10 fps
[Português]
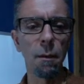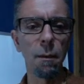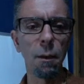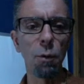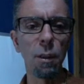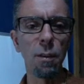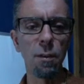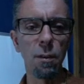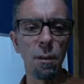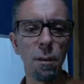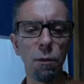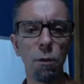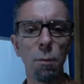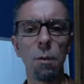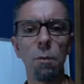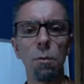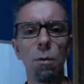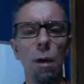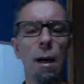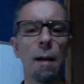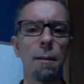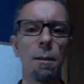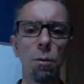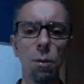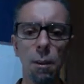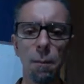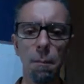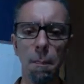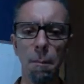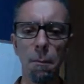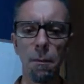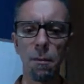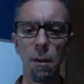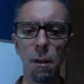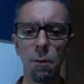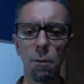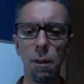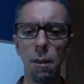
teoriza né, sobre o Hatha Yoga, certo?